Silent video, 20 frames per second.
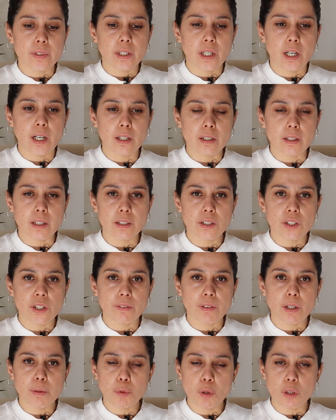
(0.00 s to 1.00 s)
halka
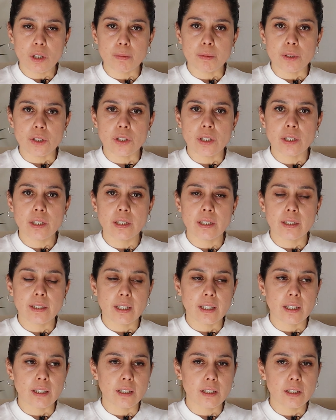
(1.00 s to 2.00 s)
cevap olabilecek
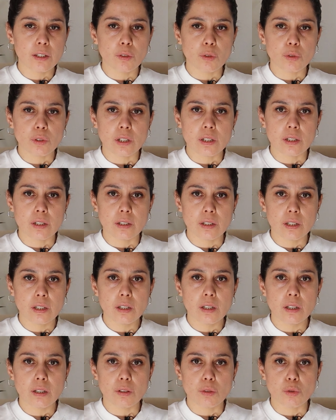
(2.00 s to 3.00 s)
yeterlilik
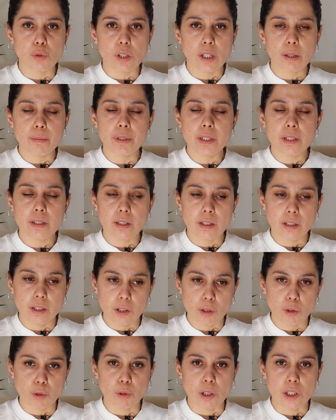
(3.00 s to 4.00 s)
noktasında güzel bir
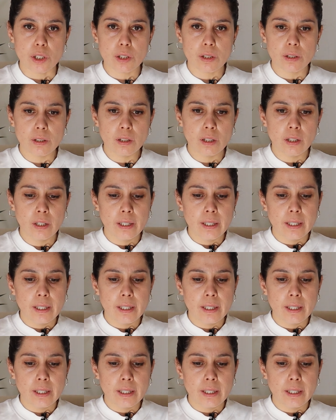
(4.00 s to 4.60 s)
sayıya ulaştık.